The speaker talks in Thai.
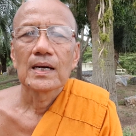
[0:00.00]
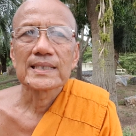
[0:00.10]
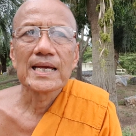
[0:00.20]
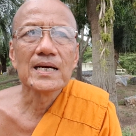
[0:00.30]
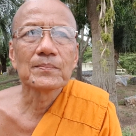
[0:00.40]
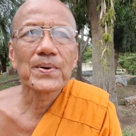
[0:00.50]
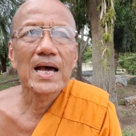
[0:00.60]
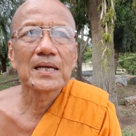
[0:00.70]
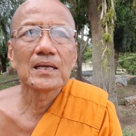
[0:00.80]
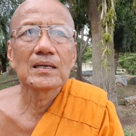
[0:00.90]
แต่เดินไป
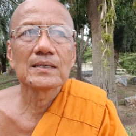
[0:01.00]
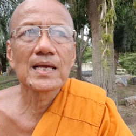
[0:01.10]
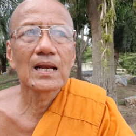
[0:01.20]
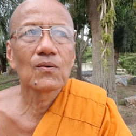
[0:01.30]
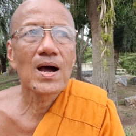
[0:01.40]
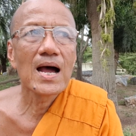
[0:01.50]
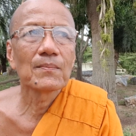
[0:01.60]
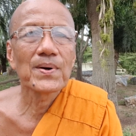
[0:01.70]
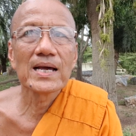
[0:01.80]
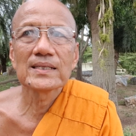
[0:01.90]
ในระหว่าง
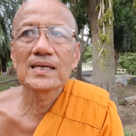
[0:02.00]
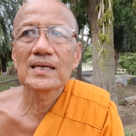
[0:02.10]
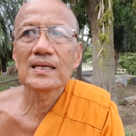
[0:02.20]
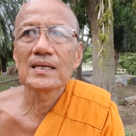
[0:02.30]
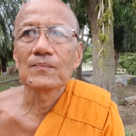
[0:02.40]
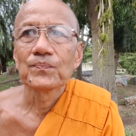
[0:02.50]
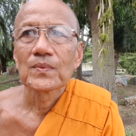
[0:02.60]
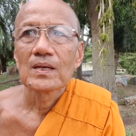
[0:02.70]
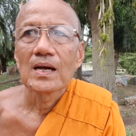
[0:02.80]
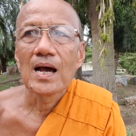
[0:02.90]
ไปที่
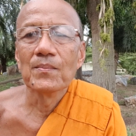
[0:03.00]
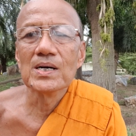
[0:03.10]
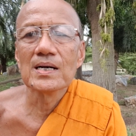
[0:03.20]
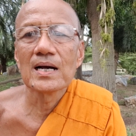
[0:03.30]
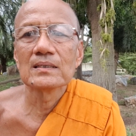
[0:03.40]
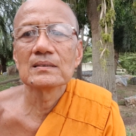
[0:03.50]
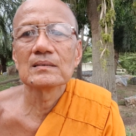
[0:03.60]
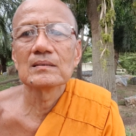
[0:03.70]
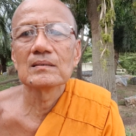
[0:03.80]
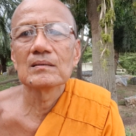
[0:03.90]
เมือง
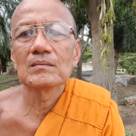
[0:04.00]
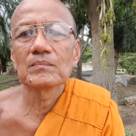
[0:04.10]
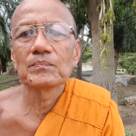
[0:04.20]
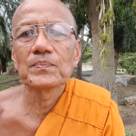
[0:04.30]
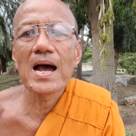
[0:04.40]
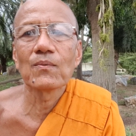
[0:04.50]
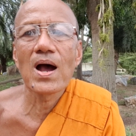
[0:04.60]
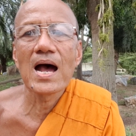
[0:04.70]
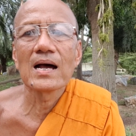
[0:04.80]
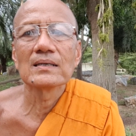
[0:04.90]
ปา
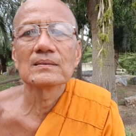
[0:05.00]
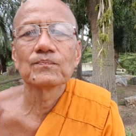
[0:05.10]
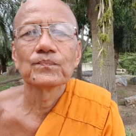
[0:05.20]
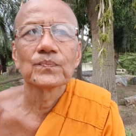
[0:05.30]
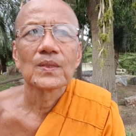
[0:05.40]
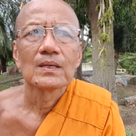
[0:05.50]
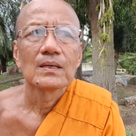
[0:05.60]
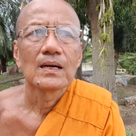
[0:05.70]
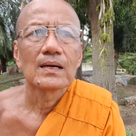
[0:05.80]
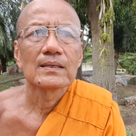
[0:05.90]
วา
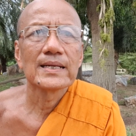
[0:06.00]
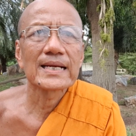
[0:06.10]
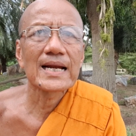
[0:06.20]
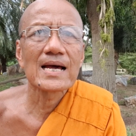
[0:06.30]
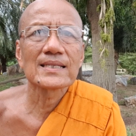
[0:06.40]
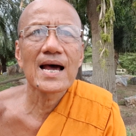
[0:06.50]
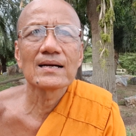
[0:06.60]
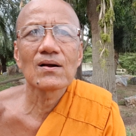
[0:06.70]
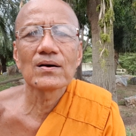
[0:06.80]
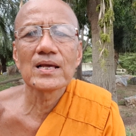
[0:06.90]
ในกลางทาง
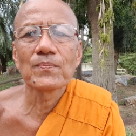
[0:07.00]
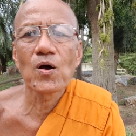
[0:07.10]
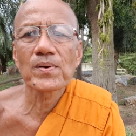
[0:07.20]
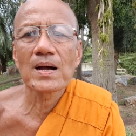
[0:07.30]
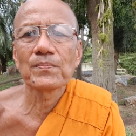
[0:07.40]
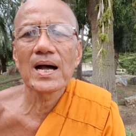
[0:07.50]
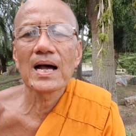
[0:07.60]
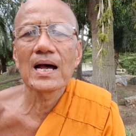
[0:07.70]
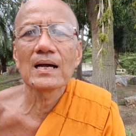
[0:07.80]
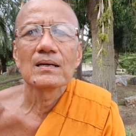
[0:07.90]
ก็ได้พบกับม
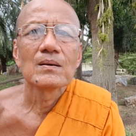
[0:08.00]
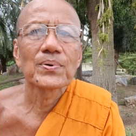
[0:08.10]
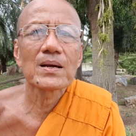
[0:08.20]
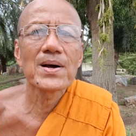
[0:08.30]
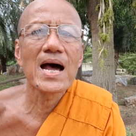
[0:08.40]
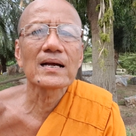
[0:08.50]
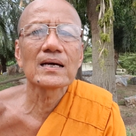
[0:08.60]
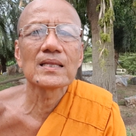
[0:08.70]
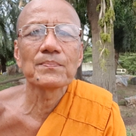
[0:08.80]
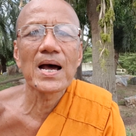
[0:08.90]
หาพระมหา
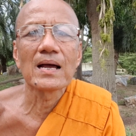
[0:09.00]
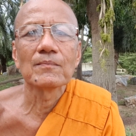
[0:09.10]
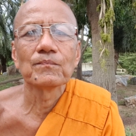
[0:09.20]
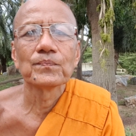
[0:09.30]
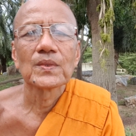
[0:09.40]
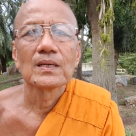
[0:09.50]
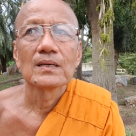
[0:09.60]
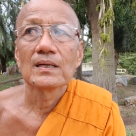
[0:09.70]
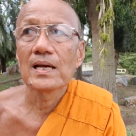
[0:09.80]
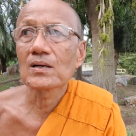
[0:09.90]
กัสปะ
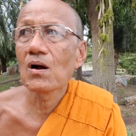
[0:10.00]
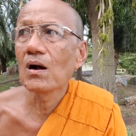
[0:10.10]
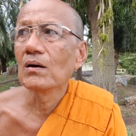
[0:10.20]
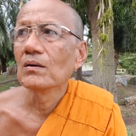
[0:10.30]
และก็